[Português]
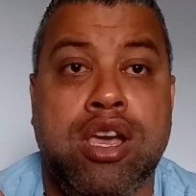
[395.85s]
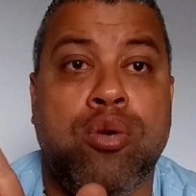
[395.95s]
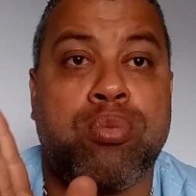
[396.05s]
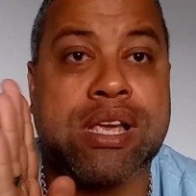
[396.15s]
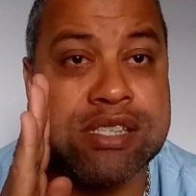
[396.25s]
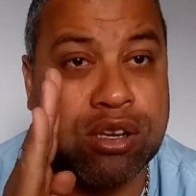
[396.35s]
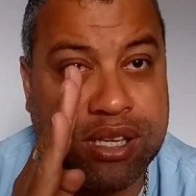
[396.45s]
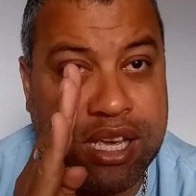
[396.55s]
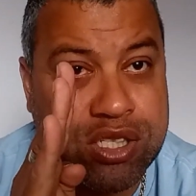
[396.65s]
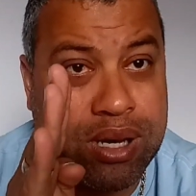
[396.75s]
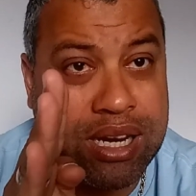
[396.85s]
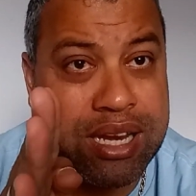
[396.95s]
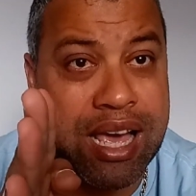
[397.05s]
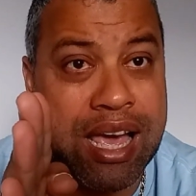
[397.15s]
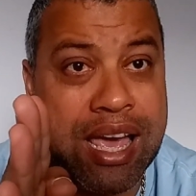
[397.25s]
Porque se eu deixo ele em
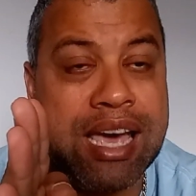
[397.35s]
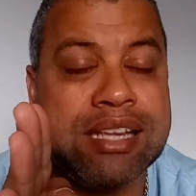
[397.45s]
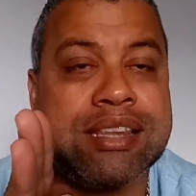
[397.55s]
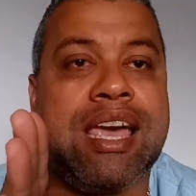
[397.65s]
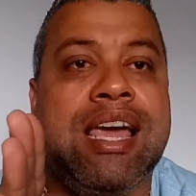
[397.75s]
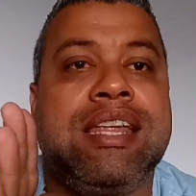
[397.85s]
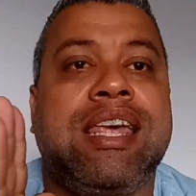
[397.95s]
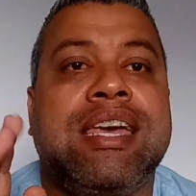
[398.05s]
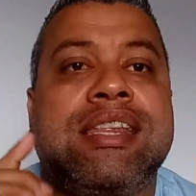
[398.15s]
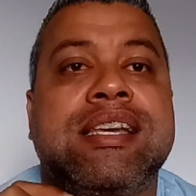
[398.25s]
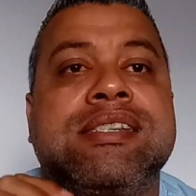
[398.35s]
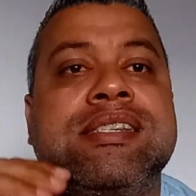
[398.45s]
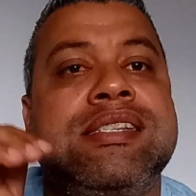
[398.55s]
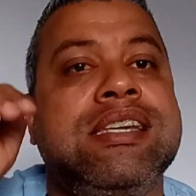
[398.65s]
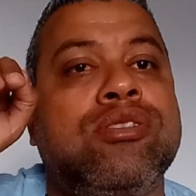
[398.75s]
linha reta, ele teria
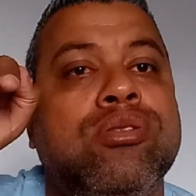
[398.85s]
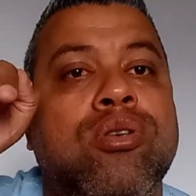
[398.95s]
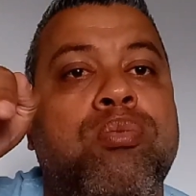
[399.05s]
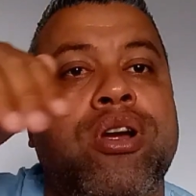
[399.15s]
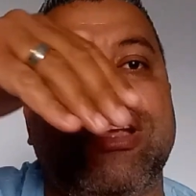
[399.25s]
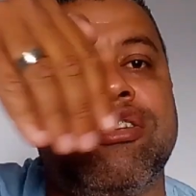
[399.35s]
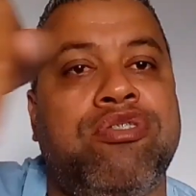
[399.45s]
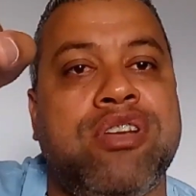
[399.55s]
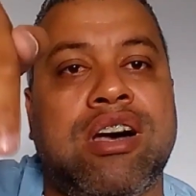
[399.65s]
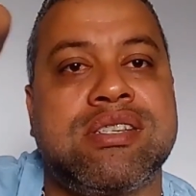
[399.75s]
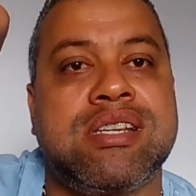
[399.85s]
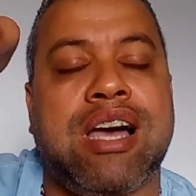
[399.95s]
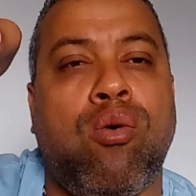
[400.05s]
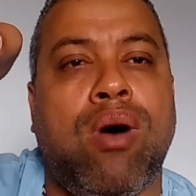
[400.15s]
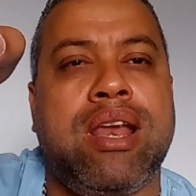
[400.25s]
descido, porque no finalzinho da
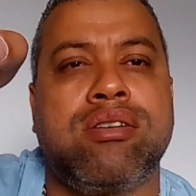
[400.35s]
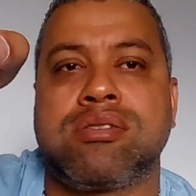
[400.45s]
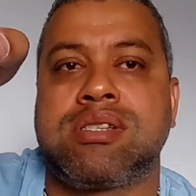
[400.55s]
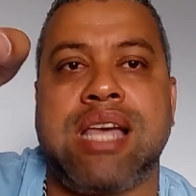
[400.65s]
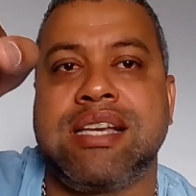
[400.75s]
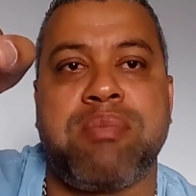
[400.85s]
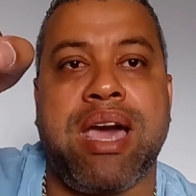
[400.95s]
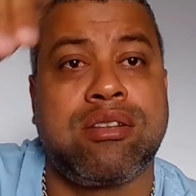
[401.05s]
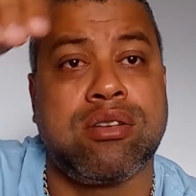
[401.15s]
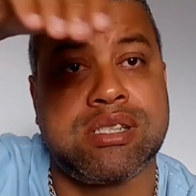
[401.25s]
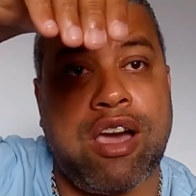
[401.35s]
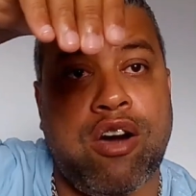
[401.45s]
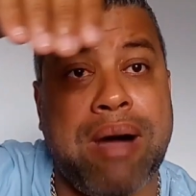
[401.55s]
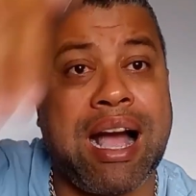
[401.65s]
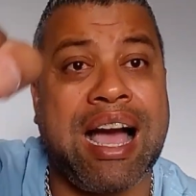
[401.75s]
rua ali, uns 10 metros, é
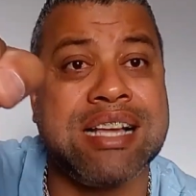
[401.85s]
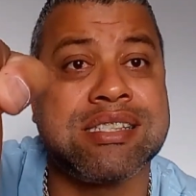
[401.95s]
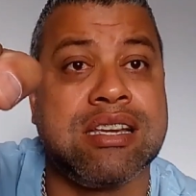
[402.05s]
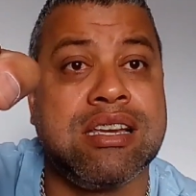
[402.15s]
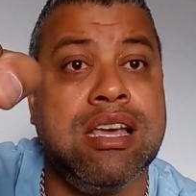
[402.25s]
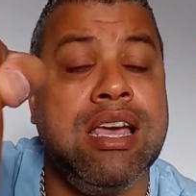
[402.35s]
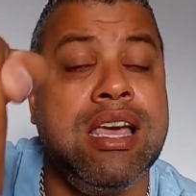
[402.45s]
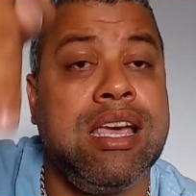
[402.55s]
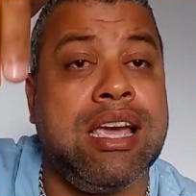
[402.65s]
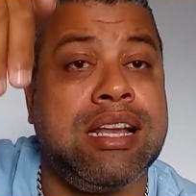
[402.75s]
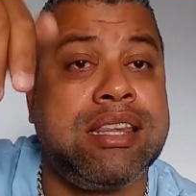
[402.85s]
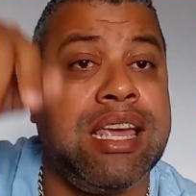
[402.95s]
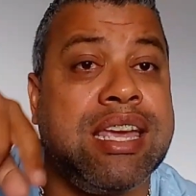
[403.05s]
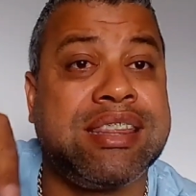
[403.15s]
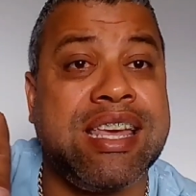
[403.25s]
uma casa. Ele
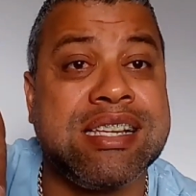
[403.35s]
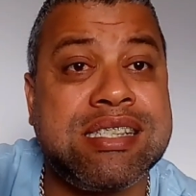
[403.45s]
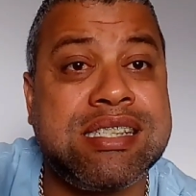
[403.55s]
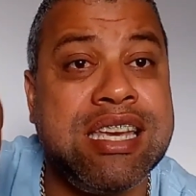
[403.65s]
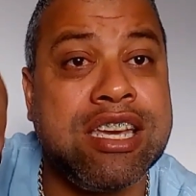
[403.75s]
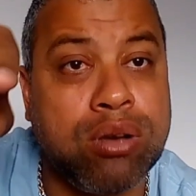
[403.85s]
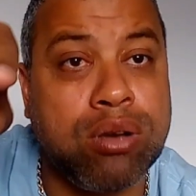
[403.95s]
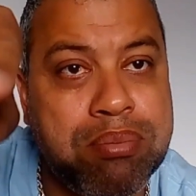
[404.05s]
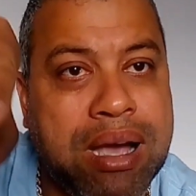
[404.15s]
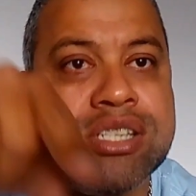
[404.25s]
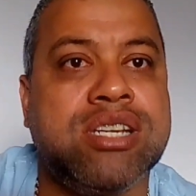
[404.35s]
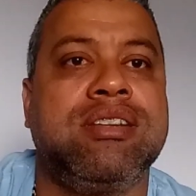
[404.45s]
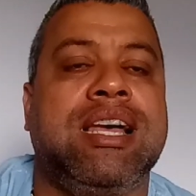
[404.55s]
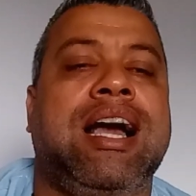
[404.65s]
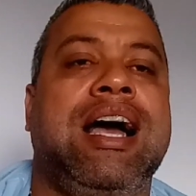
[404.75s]
teria descido e batido
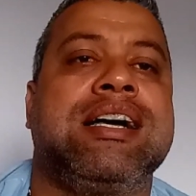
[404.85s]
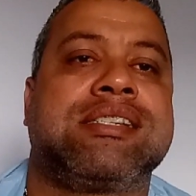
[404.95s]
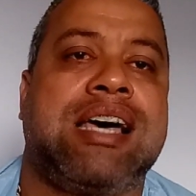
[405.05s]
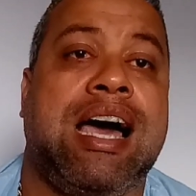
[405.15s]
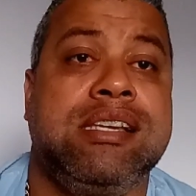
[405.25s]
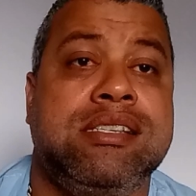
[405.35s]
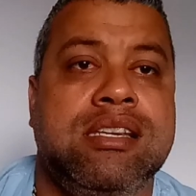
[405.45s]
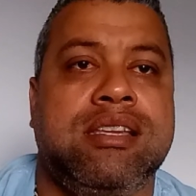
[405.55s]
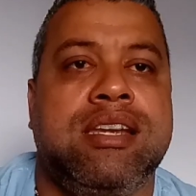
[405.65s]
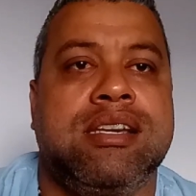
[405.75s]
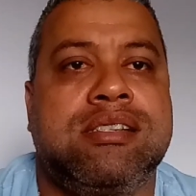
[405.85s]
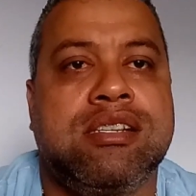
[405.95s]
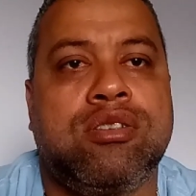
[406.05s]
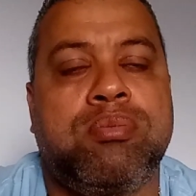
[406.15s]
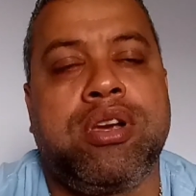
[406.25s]
na casa. Aí sim teria
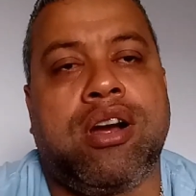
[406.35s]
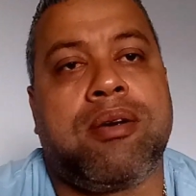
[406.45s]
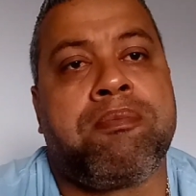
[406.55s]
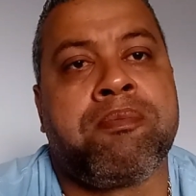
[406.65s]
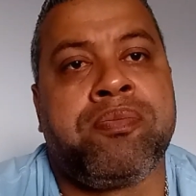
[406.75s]
sido pior.